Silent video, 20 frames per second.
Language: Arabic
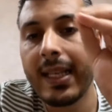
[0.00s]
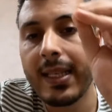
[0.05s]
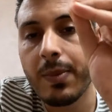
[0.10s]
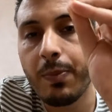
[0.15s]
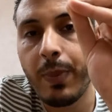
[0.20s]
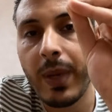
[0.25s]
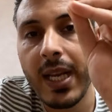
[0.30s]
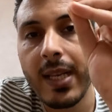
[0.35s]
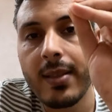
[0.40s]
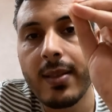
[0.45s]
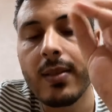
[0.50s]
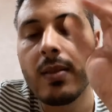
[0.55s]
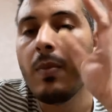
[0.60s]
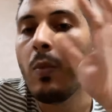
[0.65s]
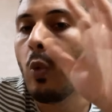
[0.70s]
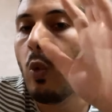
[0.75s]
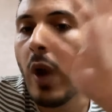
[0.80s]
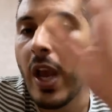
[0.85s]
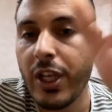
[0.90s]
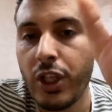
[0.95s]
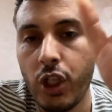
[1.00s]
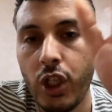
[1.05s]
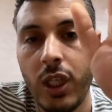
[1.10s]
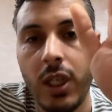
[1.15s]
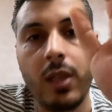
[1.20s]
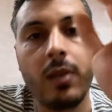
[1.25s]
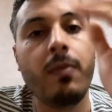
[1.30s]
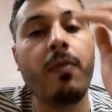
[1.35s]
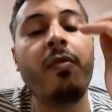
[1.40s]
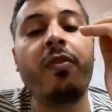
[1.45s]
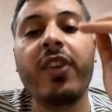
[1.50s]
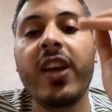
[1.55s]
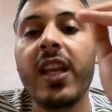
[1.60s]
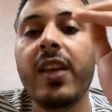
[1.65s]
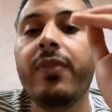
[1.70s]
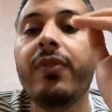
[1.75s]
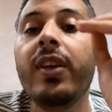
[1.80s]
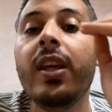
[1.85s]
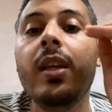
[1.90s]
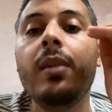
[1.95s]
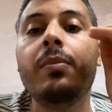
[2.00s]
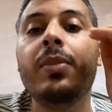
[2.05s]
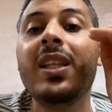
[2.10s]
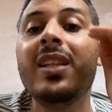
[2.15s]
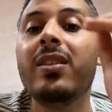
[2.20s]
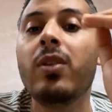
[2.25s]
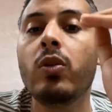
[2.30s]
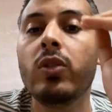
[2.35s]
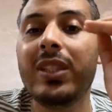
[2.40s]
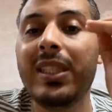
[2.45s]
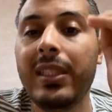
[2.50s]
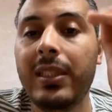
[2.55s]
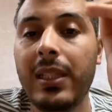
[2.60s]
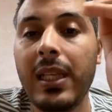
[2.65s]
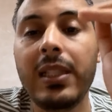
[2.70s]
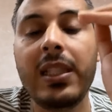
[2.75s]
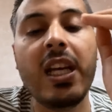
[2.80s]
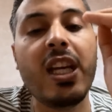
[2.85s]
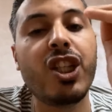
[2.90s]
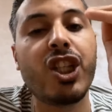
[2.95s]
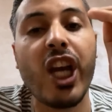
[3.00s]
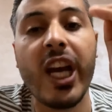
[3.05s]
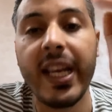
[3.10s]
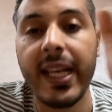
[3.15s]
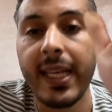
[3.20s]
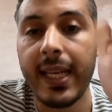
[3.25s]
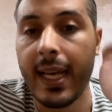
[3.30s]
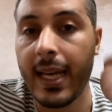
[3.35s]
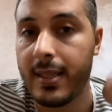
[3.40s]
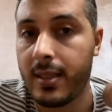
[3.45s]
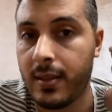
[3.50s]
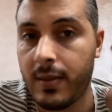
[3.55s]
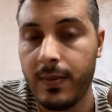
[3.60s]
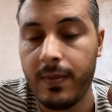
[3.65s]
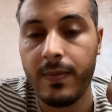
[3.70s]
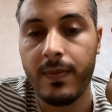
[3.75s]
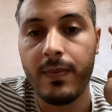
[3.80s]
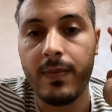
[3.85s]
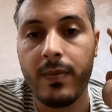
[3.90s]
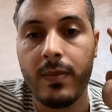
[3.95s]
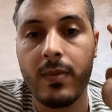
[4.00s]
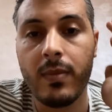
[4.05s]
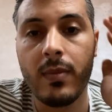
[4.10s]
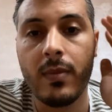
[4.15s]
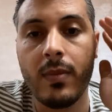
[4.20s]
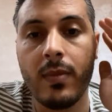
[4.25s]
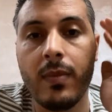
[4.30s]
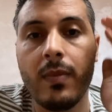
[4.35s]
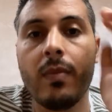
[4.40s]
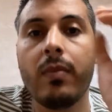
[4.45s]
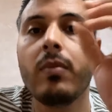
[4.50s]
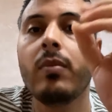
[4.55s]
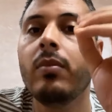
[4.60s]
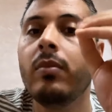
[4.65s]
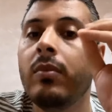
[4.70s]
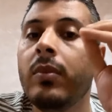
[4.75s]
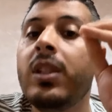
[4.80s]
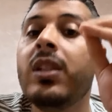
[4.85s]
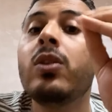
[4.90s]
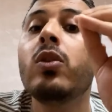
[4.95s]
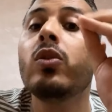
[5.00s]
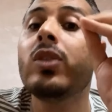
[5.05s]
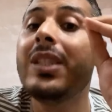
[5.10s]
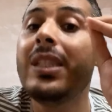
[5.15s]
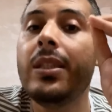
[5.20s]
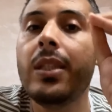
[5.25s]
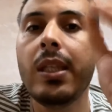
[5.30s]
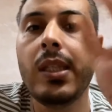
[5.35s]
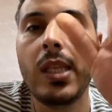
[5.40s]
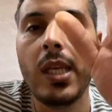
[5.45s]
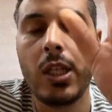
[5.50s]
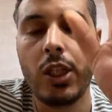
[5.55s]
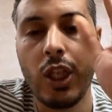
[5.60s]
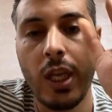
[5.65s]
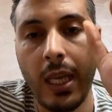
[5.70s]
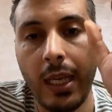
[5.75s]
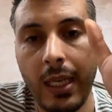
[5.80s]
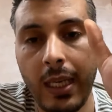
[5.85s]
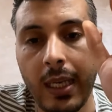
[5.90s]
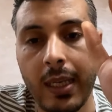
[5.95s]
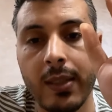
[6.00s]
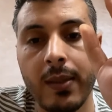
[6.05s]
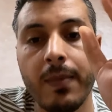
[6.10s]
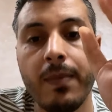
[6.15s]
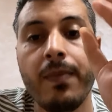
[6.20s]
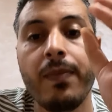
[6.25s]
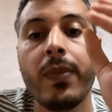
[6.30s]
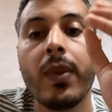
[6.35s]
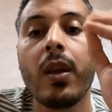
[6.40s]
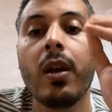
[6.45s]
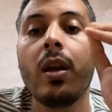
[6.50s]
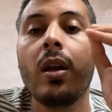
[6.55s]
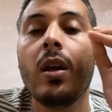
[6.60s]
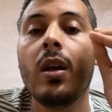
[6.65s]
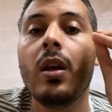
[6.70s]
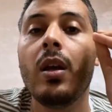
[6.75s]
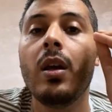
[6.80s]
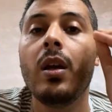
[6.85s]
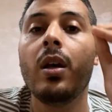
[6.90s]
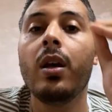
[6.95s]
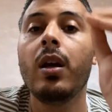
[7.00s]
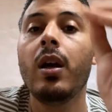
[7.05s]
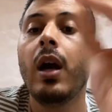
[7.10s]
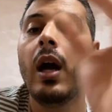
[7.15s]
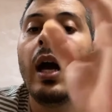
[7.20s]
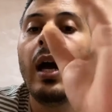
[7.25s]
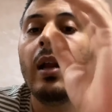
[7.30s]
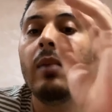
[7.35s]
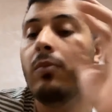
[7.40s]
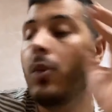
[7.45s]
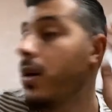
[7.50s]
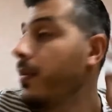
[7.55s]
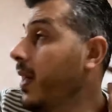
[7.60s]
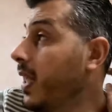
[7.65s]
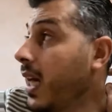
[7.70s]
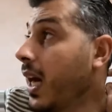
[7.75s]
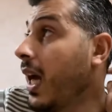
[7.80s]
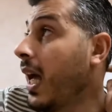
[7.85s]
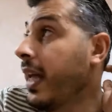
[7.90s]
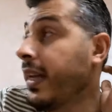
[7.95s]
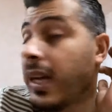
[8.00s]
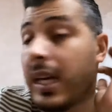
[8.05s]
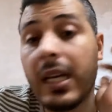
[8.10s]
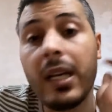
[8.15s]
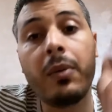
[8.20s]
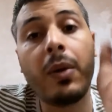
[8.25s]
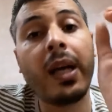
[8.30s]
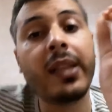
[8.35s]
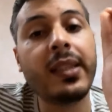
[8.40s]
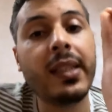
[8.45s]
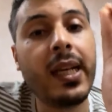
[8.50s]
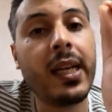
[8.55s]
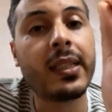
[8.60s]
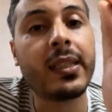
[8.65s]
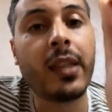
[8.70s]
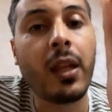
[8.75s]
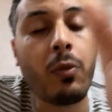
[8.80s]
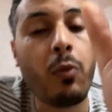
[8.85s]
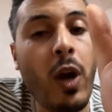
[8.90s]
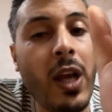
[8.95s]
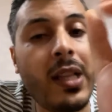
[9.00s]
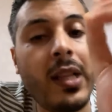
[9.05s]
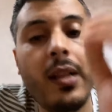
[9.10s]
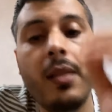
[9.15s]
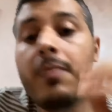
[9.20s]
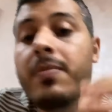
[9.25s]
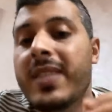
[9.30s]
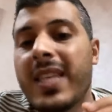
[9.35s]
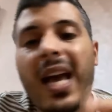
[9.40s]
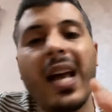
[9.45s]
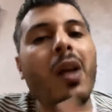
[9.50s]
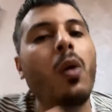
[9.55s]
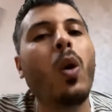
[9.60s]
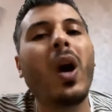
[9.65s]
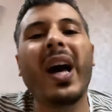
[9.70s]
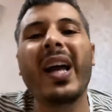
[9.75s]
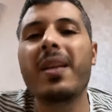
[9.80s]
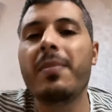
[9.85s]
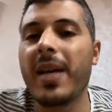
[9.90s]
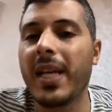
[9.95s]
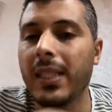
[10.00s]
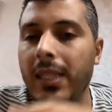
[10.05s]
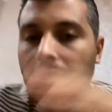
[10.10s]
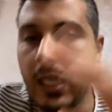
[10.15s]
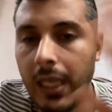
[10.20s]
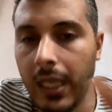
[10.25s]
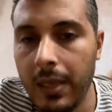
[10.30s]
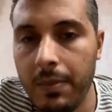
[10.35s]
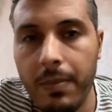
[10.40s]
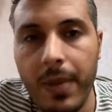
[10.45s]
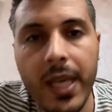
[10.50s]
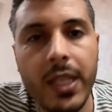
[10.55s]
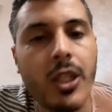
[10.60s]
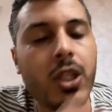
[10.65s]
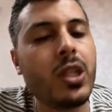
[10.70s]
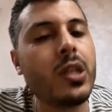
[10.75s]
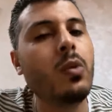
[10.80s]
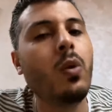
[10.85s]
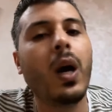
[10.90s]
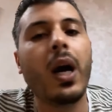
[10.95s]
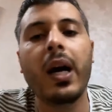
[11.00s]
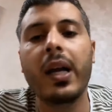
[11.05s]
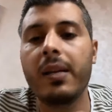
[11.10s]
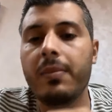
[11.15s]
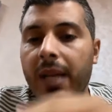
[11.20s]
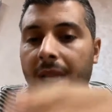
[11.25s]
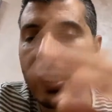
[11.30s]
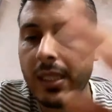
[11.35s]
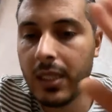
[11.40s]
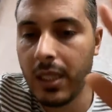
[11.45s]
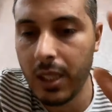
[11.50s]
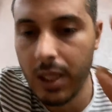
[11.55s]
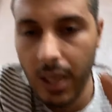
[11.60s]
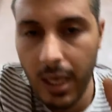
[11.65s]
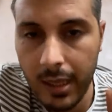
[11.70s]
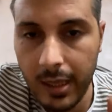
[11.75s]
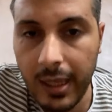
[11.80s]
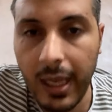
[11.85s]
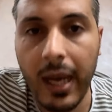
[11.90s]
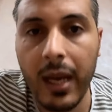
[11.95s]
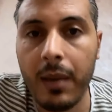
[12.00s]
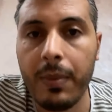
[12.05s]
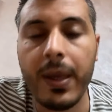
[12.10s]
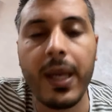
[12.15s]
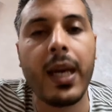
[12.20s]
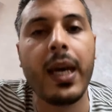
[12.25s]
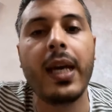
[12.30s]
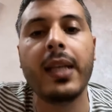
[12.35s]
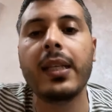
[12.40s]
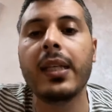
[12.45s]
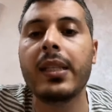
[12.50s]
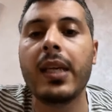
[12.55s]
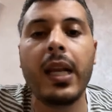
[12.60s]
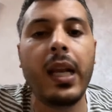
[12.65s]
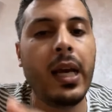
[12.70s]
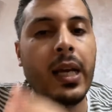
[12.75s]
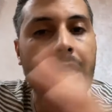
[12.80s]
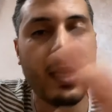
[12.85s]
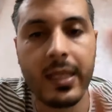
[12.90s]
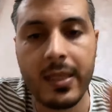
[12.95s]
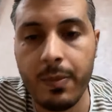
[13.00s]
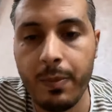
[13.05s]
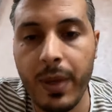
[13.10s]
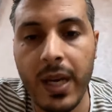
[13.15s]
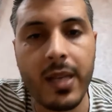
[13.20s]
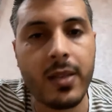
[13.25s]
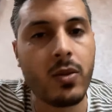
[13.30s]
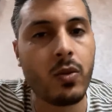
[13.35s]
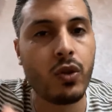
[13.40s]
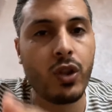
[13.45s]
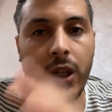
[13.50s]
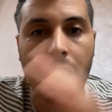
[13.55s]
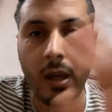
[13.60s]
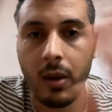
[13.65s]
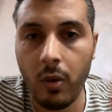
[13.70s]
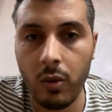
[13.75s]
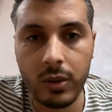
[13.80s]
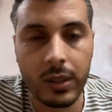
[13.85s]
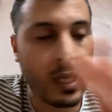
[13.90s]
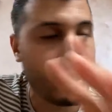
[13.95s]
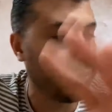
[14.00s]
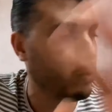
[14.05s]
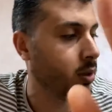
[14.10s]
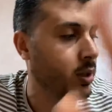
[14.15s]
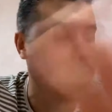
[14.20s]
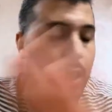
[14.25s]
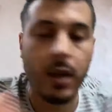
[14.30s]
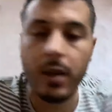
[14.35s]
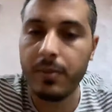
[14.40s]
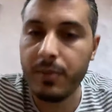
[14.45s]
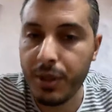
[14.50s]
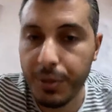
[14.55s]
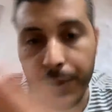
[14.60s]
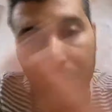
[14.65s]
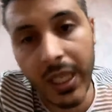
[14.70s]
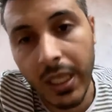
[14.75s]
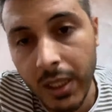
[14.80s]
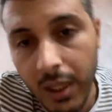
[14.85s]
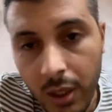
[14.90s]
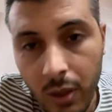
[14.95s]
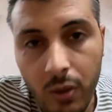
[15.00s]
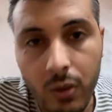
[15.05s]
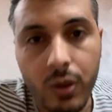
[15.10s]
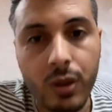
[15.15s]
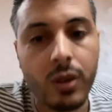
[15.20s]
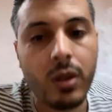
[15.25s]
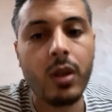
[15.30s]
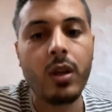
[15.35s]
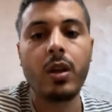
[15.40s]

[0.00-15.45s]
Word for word: اكسبريس واجدين مفيريفيين بديدونتيتي ديال شركات بديدونتيتي ديال شركات المهم انا انا غير غادي نحضر واحد المساله واخا انا ما عندي علم بهذا الشيء واخا انا ما كنديرش هذا التخربيق هذا ديال الي اكسبريس ونشري كونطات وهذا الشيء ماشي ما تنديروش